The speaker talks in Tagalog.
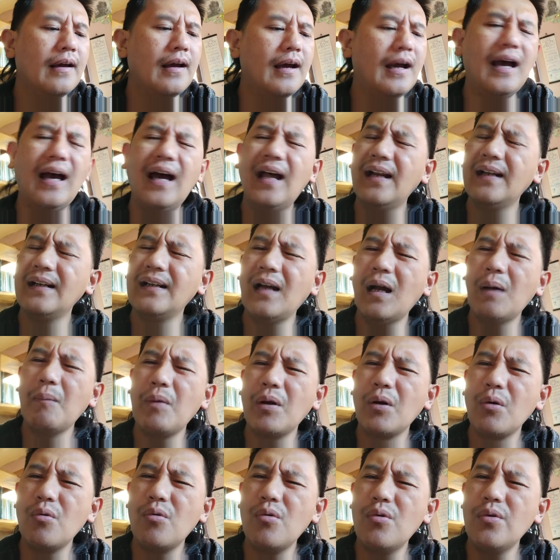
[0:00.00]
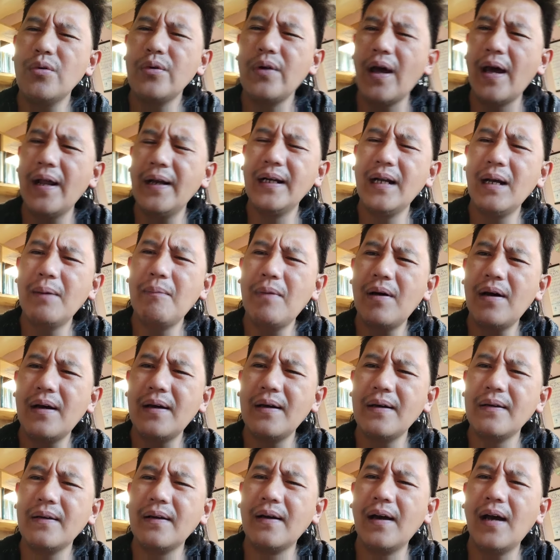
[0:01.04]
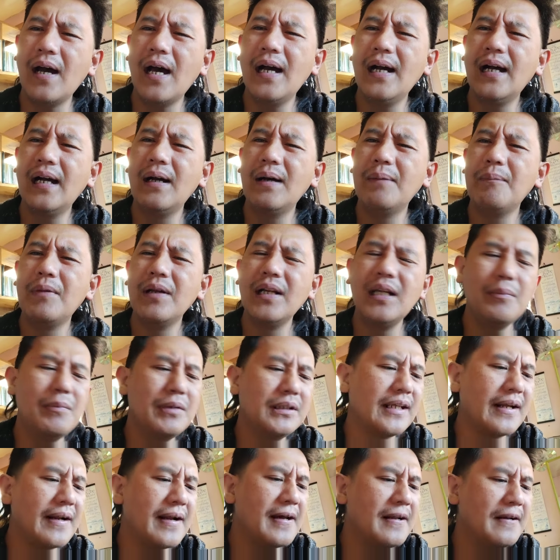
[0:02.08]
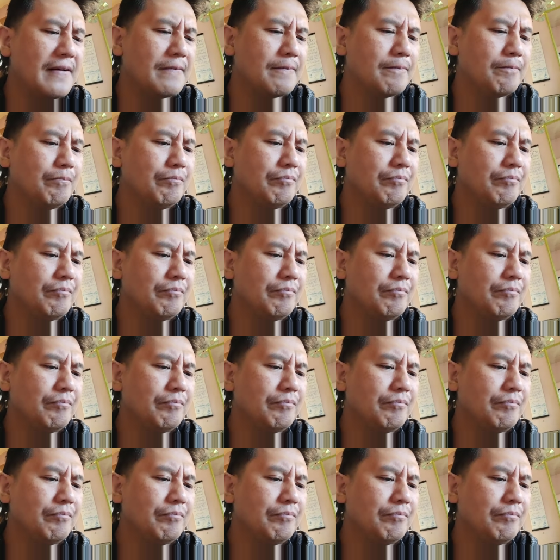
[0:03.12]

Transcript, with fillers: Han nga marukod, han nga, ma, han nga malimitaran.